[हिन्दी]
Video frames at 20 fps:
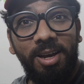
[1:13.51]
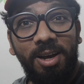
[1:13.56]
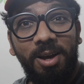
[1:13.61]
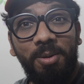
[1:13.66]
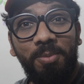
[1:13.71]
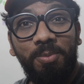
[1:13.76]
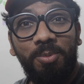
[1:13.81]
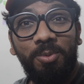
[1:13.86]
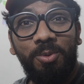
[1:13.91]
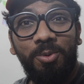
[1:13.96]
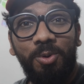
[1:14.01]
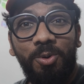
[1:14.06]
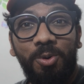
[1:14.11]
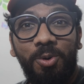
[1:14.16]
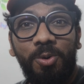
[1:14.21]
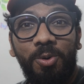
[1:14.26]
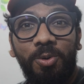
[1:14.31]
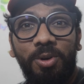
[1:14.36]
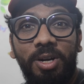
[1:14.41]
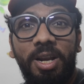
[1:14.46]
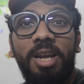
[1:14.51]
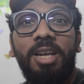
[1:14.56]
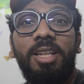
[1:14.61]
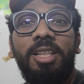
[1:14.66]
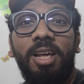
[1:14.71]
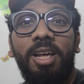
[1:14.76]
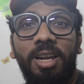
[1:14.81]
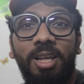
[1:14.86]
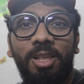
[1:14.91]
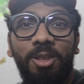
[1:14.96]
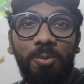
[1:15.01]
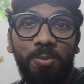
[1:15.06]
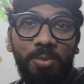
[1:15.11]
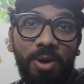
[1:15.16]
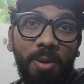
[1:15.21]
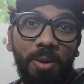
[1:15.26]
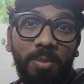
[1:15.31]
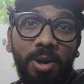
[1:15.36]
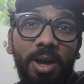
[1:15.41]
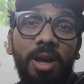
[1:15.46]
आपको ढेर सारी
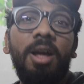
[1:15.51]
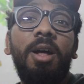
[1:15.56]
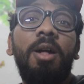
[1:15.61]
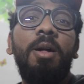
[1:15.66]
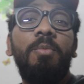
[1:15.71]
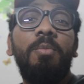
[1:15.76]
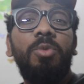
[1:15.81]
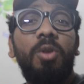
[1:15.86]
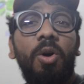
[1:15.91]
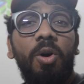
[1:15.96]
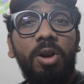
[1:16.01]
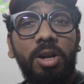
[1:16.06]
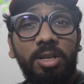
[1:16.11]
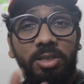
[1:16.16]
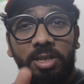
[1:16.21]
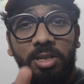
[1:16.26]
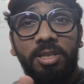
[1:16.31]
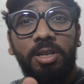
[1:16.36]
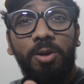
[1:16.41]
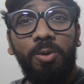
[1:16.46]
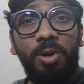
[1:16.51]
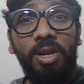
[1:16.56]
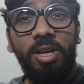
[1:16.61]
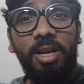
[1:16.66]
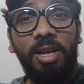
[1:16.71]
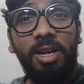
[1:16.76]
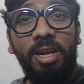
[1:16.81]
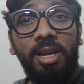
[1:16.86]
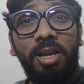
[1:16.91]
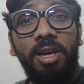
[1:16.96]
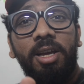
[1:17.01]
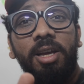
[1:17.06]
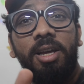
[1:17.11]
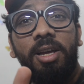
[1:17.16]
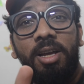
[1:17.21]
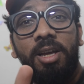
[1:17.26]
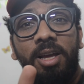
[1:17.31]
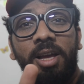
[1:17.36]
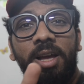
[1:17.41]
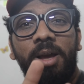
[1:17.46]
शुभकामनाएँ और अच्छे से होली खेलिए
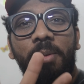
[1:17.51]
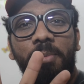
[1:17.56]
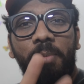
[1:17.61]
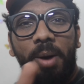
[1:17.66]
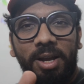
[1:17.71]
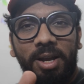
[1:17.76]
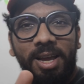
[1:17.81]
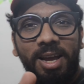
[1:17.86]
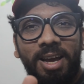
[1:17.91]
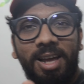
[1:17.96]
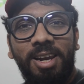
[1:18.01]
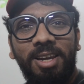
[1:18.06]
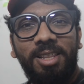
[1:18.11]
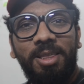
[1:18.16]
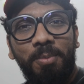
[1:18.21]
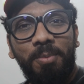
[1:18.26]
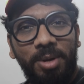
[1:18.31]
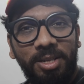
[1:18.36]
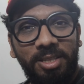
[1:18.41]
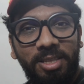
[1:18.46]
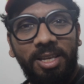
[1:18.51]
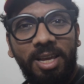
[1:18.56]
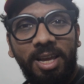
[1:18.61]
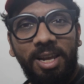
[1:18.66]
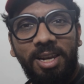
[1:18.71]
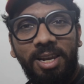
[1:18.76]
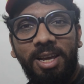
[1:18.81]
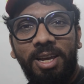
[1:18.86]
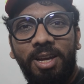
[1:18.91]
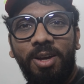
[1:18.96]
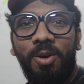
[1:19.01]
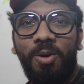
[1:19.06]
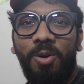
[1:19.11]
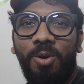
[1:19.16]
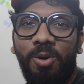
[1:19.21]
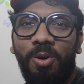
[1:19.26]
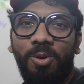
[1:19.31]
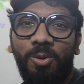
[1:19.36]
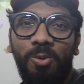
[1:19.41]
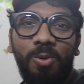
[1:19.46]
पक्के कलर से मत खेलिए
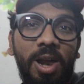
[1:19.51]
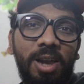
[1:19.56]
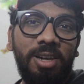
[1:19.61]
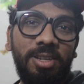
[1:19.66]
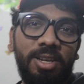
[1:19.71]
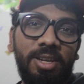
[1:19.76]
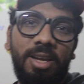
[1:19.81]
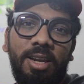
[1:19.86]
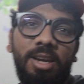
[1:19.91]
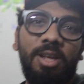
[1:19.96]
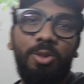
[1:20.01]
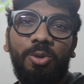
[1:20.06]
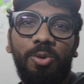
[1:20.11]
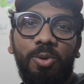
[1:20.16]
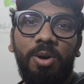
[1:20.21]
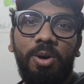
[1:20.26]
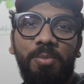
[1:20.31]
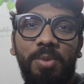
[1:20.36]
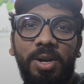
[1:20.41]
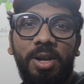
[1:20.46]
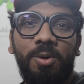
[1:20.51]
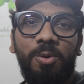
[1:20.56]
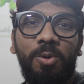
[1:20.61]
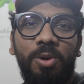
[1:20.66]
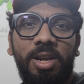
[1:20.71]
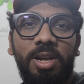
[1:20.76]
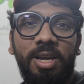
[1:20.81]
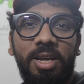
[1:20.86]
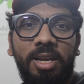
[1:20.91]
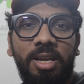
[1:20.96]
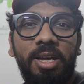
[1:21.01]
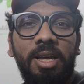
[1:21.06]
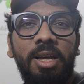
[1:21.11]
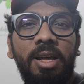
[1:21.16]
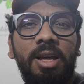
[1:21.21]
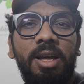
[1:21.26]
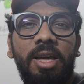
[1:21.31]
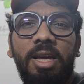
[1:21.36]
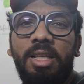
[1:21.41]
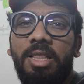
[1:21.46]
और गुलाल से खेलिए तो हमने होली
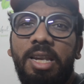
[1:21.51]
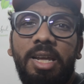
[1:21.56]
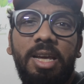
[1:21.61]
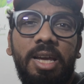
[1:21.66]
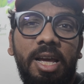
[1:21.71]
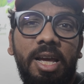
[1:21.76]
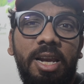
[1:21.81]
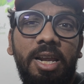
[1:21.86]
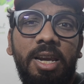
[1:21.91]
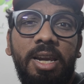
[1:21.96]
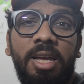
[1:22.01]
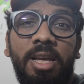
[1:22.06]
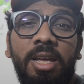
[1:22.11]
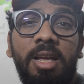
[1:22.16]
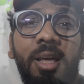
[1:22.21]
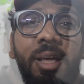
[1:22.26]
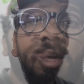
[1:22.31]
इतनी खेली नहीं